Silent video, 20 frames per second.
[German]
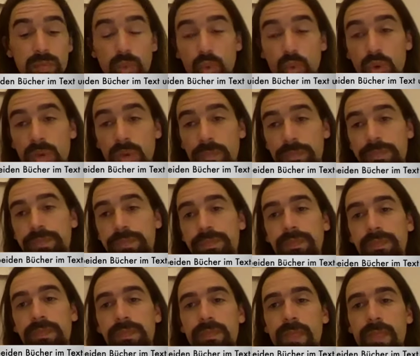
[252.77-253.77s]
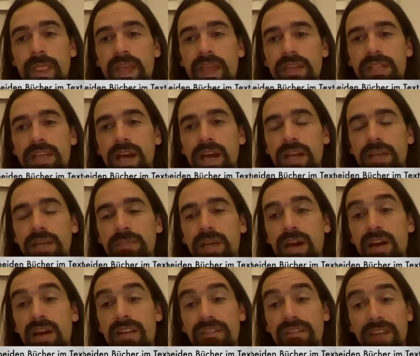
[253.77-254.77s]
Buch, die einem
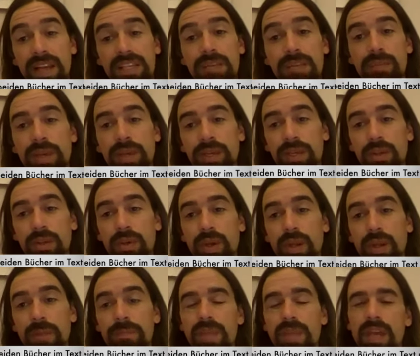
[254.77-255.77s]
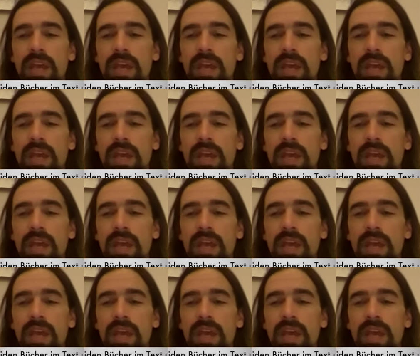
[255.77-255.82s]
da weiterbringen können.